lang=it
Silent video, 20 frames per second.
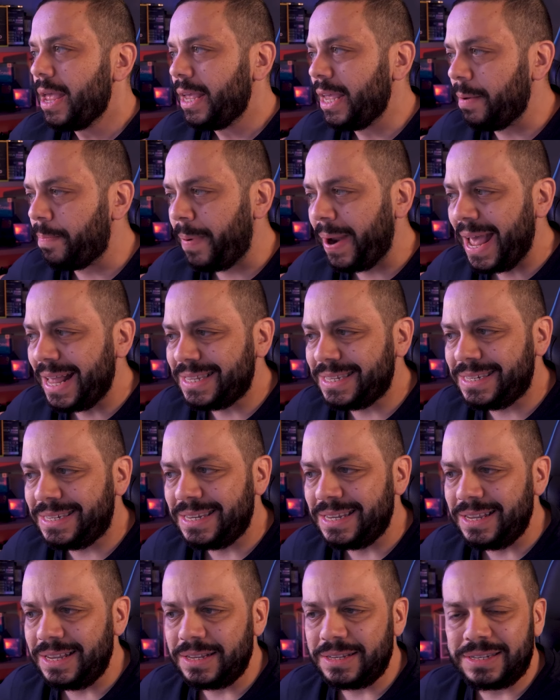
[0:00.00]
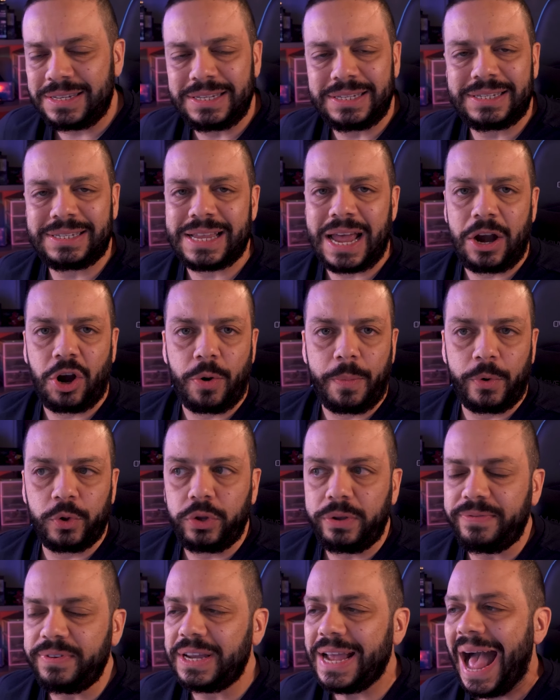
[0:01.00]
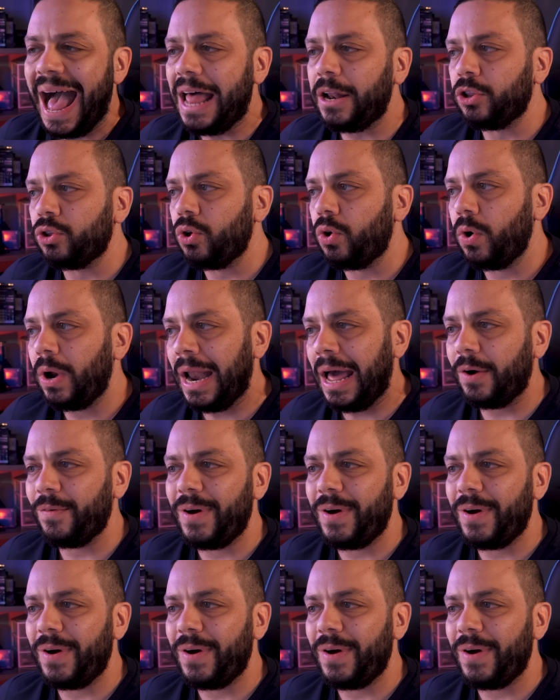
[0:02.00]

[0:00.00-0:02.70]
i prezzi si stanno modificando, la